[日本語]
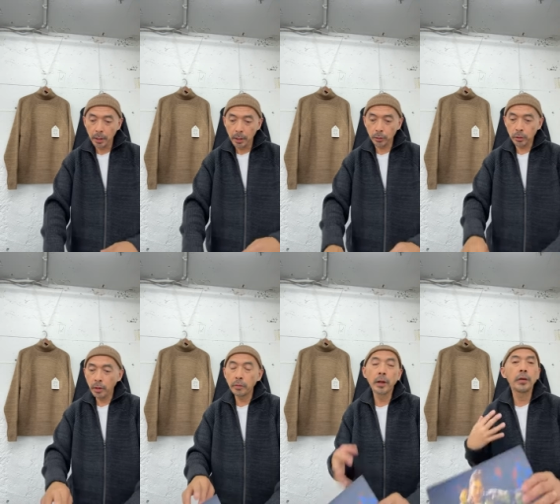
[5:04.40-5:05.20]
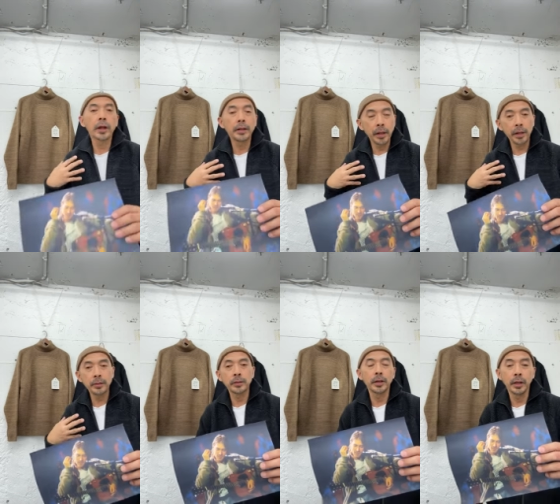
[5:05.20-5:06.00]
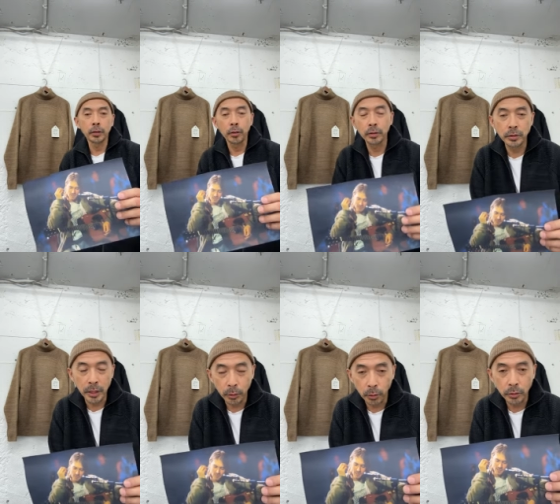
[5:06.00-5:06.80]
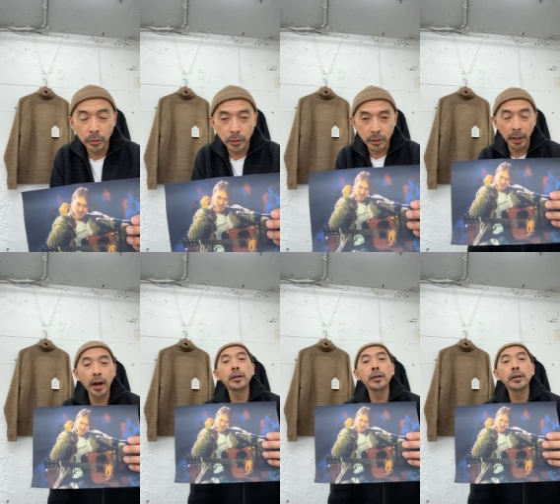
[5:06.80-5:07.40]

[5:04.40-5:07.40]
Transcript: えーと、いわゆる我々がねちょっとあの常日頃言ってるじゃあ、